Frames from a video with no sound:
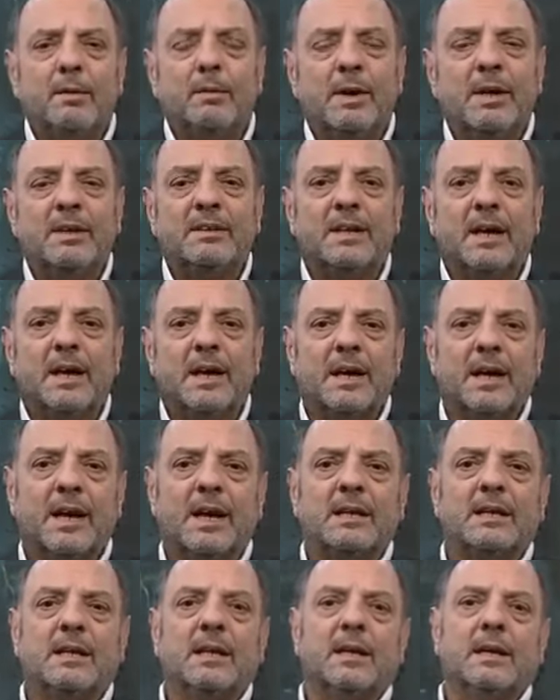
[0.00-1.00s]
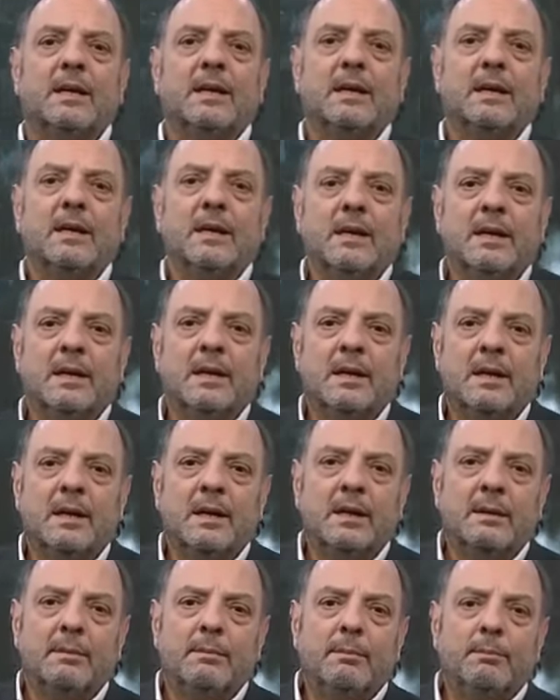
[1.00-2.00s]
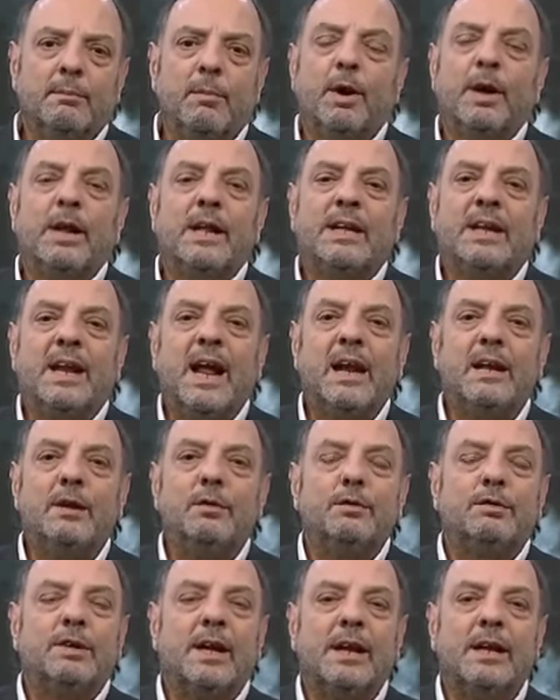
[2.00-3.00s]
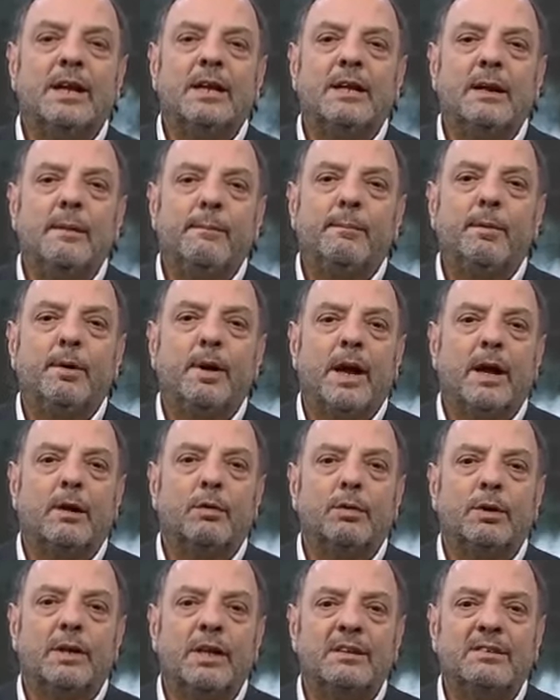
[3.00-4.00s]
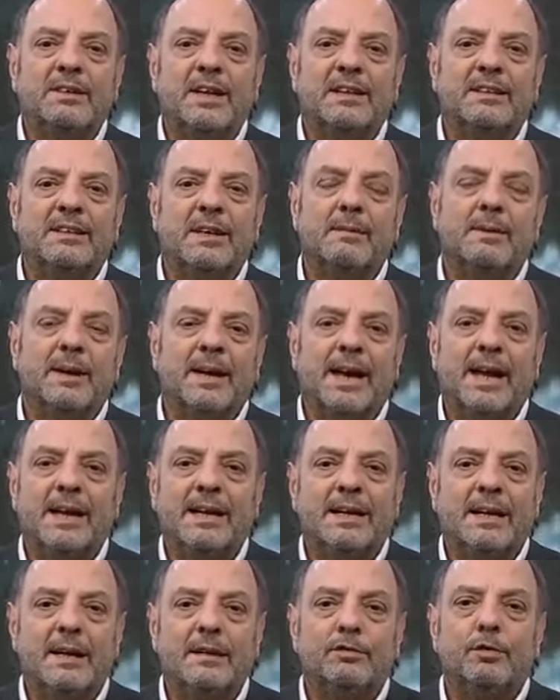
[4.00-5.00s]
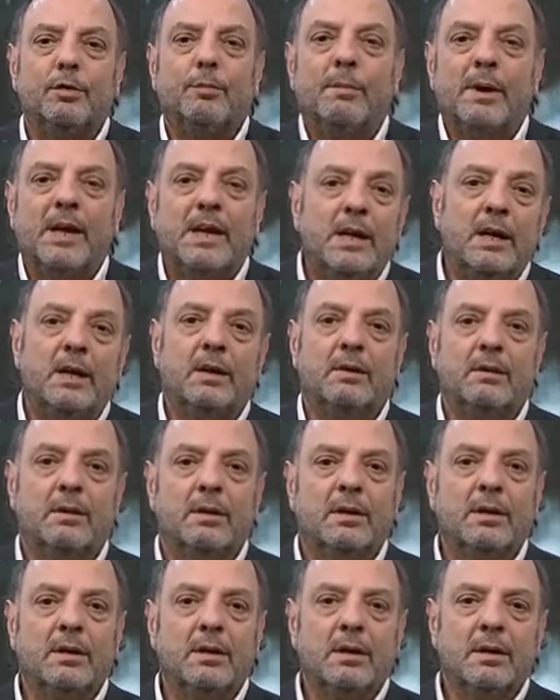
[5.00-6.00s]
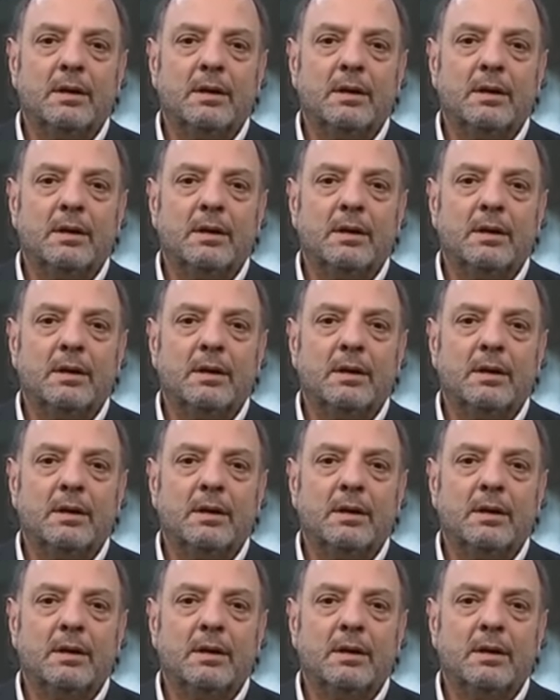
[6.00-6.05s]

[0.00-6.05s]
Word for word: que dar vergüenza, galante. Molestar y usar el tiempo de la justicia en semejante chusmerío.